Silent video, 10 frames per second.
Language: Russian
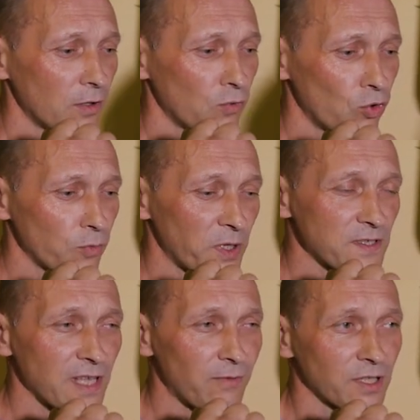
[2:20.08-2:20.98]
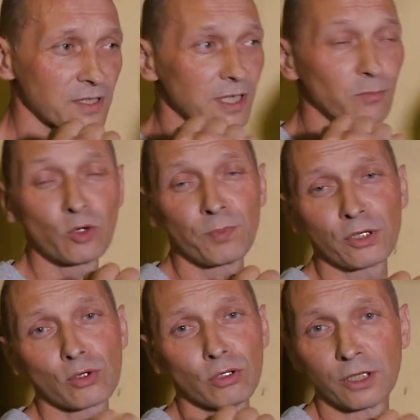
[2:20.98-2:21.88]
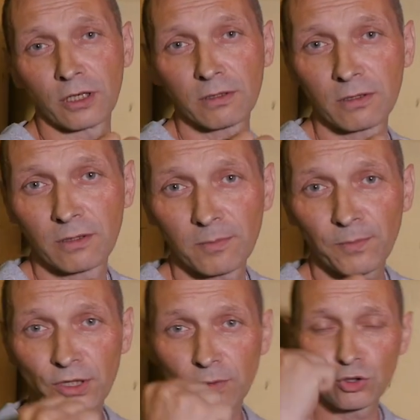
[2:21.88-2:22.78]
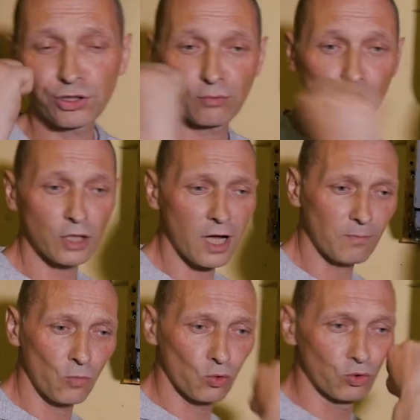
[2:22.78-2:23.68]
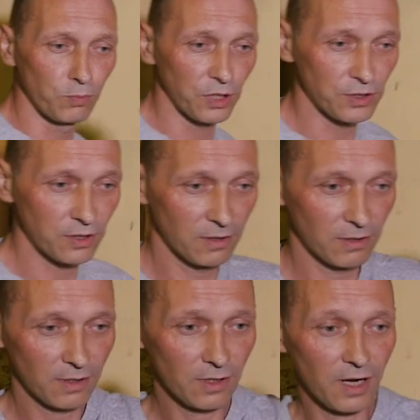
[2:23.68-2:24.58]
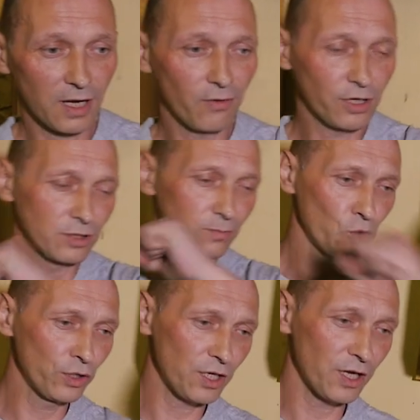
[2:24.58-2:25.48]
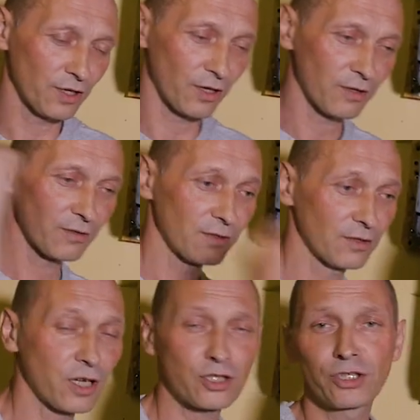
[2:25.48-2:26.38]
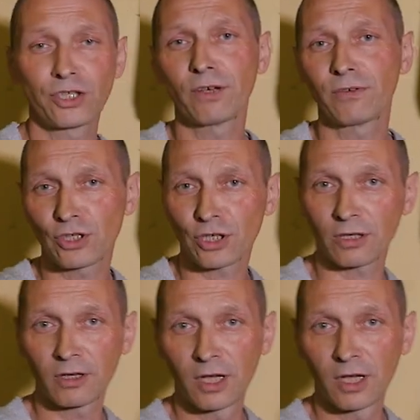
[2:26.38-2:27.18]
Он поставлен самой природой, потому что вот так могут бить, как говорил мой тренер, даже девочки.